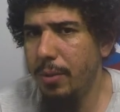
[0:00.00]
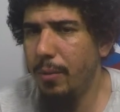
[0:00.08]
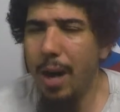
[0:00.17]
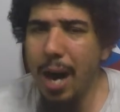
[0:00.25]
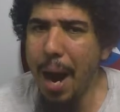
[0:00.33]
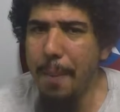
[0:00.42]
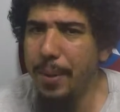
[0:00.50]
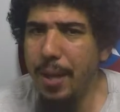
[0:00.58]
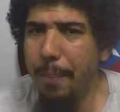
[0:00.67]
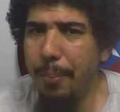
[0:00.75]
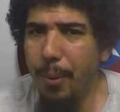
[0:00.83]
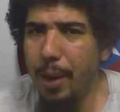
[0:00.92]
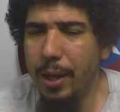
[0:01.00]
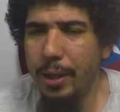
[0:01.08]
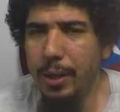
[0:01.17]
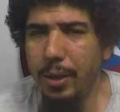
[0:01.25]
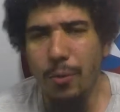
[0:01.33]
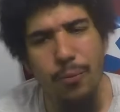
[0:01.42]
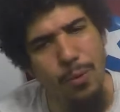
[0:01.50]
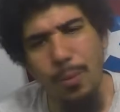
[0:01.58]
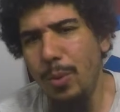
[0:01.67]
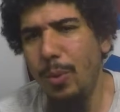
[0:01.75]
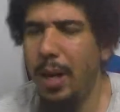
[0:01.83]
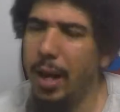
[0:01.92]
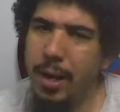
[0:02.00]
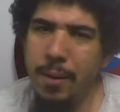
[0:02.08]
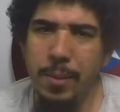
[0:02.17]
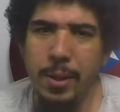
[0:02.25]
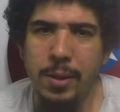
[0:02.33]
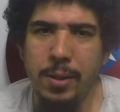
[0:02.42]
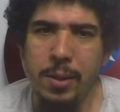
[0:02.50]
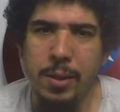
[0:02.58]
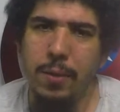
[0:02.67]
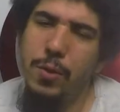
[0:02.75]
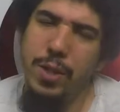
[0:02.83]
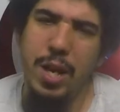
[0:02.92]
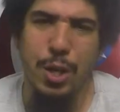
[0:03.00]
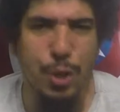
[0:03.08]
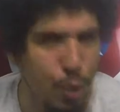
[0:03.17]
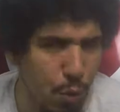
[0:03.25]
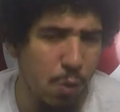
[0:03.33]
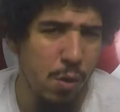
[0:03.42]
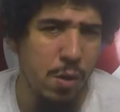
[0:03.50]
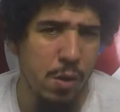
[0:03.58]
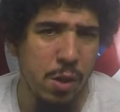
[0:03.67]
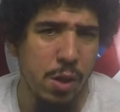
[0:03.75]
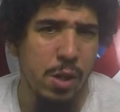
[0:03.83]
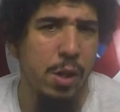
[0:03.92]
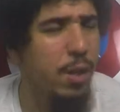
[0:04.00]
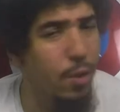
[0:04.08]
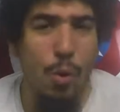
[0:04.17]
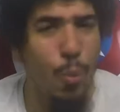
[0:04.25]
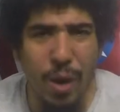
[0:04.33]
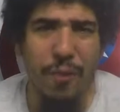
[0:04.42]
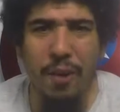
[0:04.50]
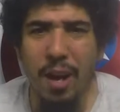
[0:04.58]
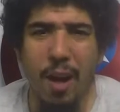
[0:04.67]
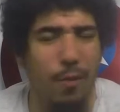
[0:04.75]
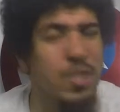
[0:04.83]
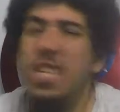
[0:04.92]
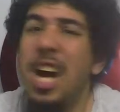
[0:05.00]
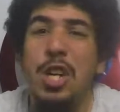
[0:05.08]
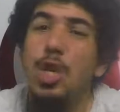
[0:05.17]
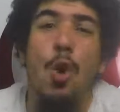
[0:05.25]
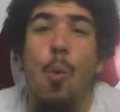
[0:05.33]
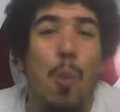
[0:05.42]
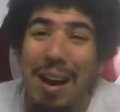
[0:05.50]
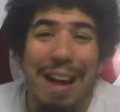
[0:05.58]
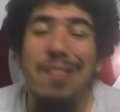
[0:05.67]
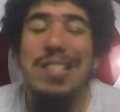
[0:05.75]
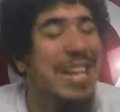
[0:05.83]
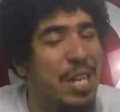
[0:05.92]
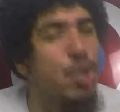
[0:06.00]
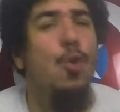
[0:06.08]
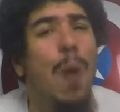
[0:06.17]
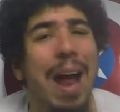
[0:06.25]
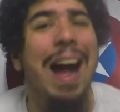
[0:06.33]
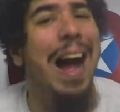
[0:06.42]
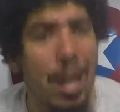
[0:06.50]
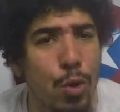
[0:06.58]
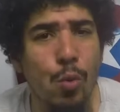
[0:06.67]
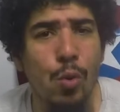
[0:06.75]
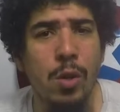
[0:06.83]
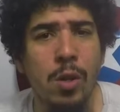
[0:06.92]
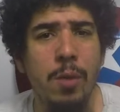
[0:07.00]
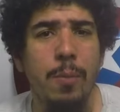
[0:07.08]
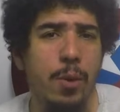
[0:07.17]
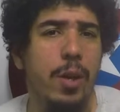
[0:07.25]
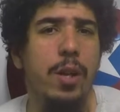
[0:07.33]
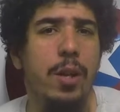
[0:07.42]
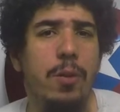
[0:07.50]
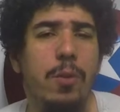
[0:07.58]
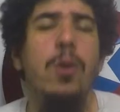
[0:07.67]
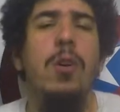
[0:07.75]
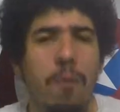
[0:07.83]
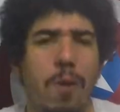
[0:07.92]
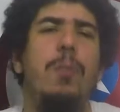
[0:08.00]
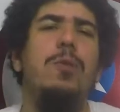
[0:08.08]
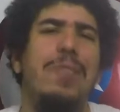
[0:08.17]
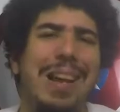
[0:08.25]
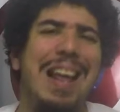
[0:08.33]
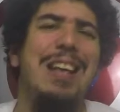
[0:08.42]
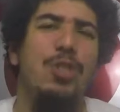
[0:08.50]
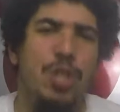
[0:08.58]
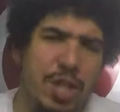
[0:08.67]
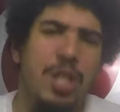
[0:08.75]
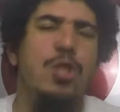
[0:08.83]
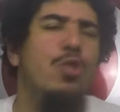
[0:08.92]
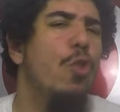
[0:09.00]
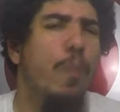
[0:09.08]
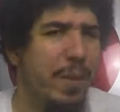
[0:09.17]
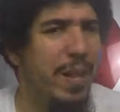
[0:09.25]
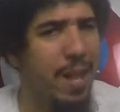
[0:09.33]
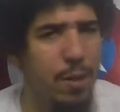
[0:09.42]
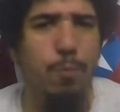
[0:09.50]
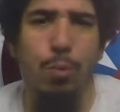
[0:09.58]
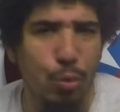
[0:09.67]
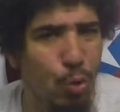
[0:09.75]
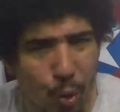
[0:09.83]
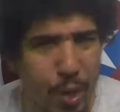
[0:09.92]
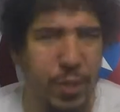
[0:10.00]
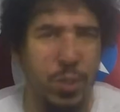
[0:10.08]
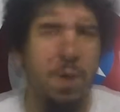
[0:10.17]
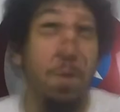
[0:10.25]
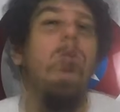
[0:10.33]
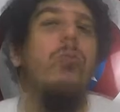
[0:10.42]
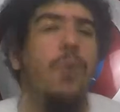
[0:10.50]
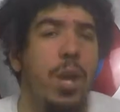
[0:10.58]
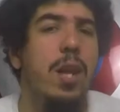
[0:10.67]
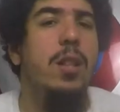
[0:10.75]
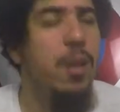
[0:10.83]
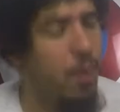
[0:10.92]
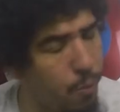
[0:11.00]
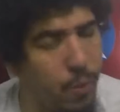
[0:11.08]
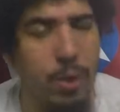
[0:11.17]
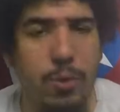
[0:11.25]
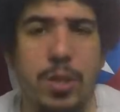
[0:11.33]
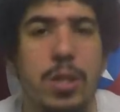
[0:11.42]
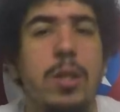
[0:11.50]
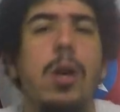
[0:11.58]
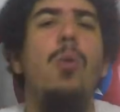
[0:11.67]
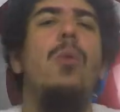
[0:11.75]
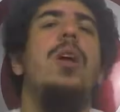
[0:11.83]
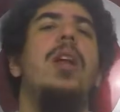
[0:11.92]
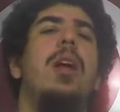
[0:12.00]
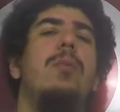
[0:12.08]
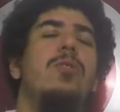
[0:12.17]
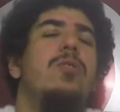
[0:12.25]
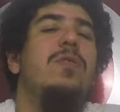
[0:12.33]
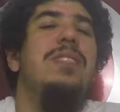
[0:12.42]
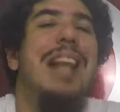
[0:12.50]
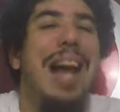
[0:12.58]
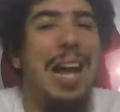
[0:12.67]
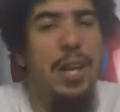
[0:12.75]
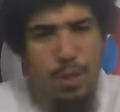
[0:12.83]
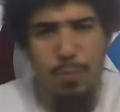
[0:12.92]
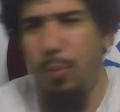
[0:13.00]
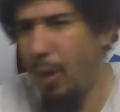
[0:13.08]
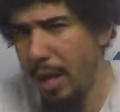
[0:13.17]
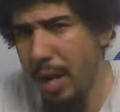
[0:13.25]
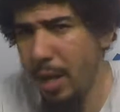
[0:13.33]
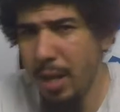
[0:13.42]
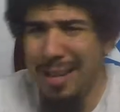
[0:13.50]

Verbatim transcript: Uma hype da porra, filme do caramba, você achou que não ia falar? Você achou o quê? Você achou errado, meu querido. Vamos falar sim sobre Deadpool 2. Fiquem tranquilos que não iremos dar spoiler